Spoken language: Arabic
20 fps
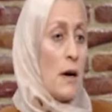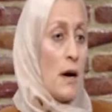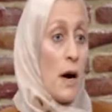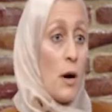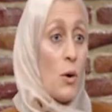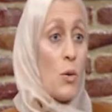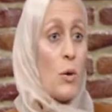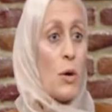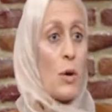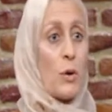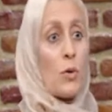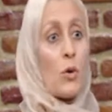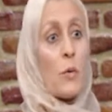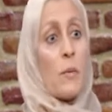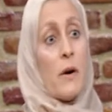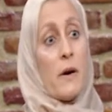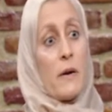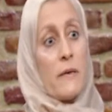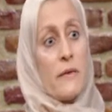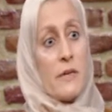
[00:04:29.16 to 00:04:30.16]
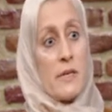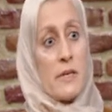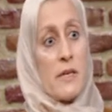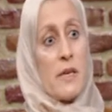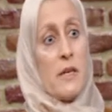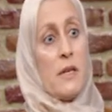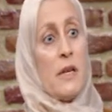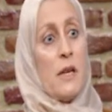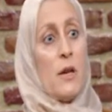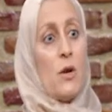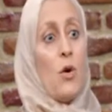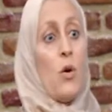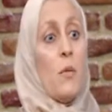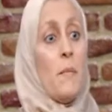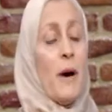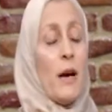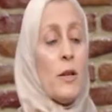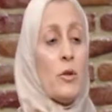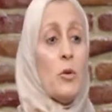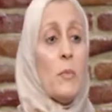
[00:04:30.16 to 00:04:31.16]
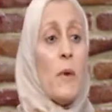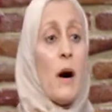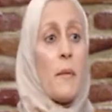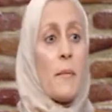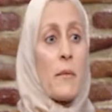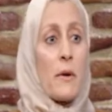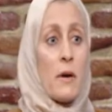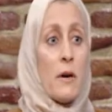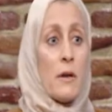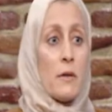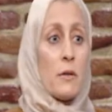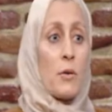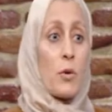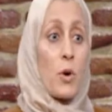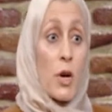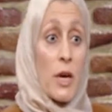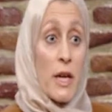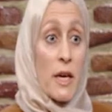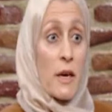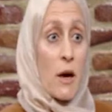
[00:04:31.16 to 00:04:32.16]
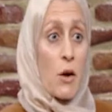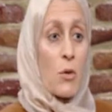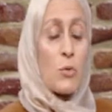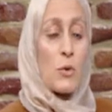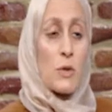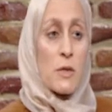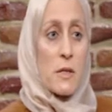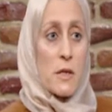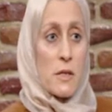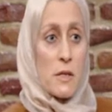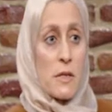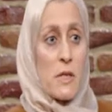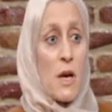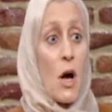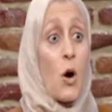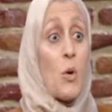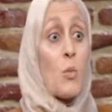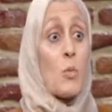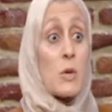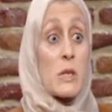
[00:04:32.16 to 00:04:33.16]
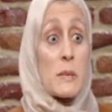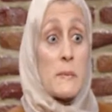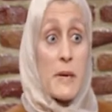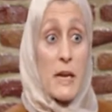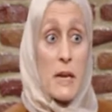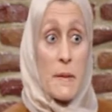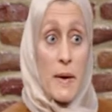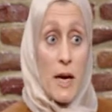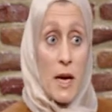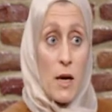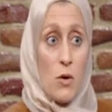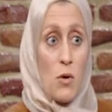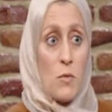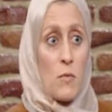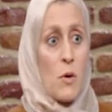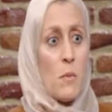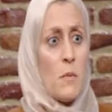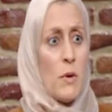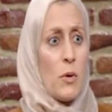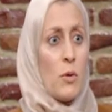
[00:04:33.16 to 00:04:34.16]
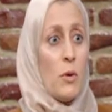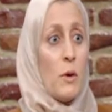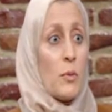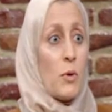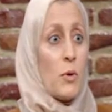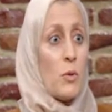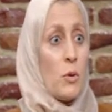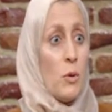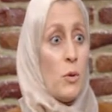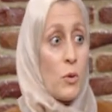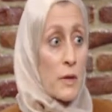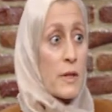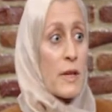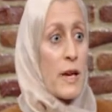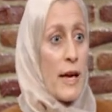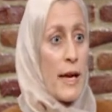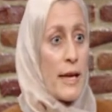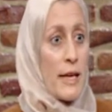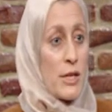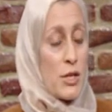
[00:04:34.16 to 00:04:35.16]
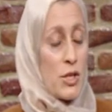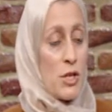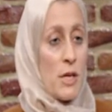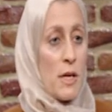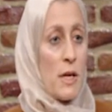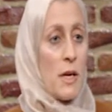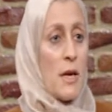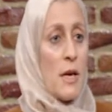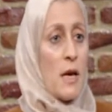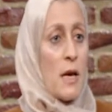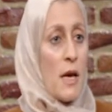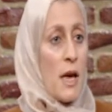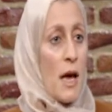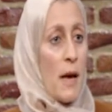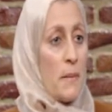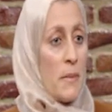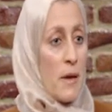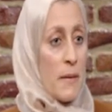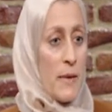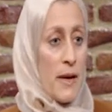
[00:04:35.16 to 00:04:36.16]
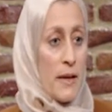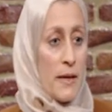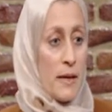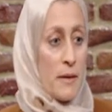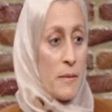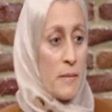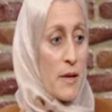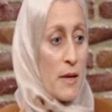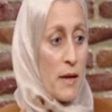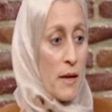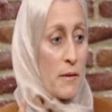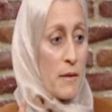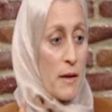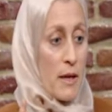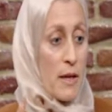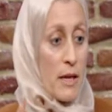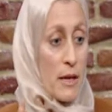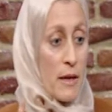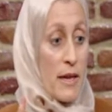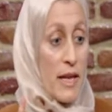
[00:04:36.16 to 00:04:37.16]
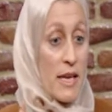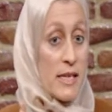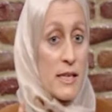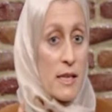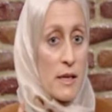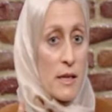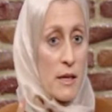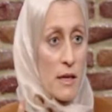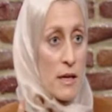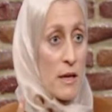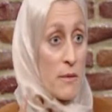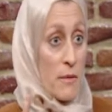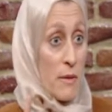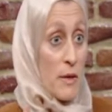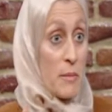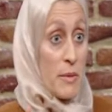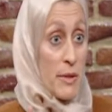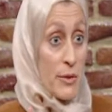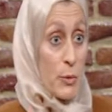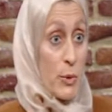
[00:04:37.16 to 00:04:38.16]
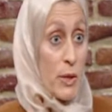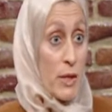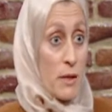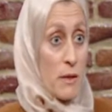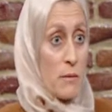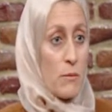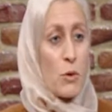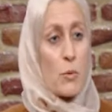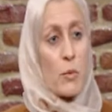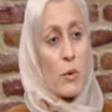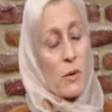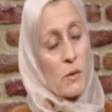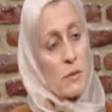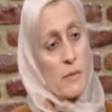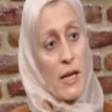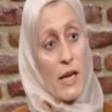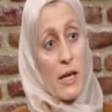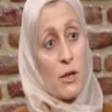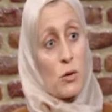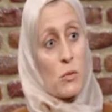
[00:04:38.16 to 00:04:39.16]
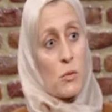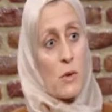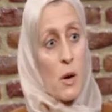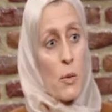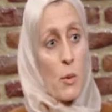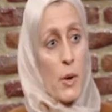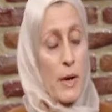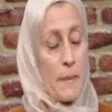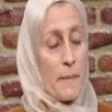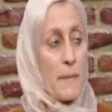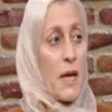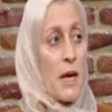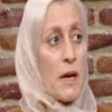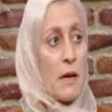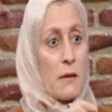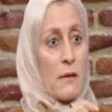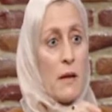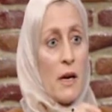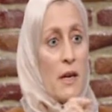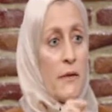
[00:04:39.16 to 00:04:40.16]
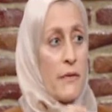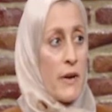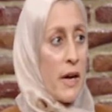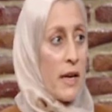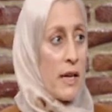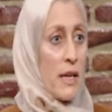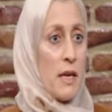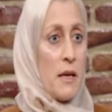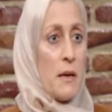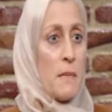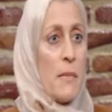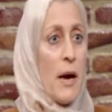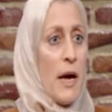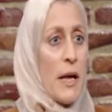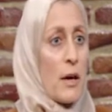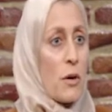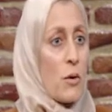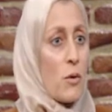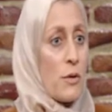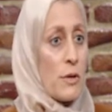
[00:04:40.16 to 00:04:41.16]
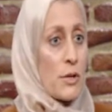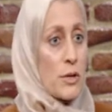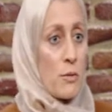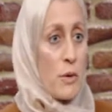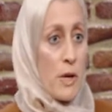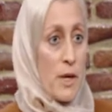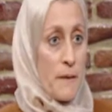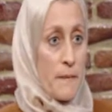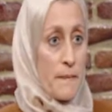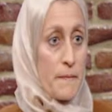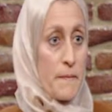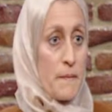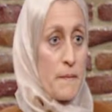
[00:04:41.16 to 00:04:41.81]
او الكبار في السن اللي هم عندهم امراض كرونيك او مستعصيه او مزمنه معاهم هم دول اللي بيكونوا عرضه لاي شيء اما الباقيين بنقد... الناس البتوين بيبقوا مناعتهم قويه ضعيفه يعني ايه باعيه كل شويه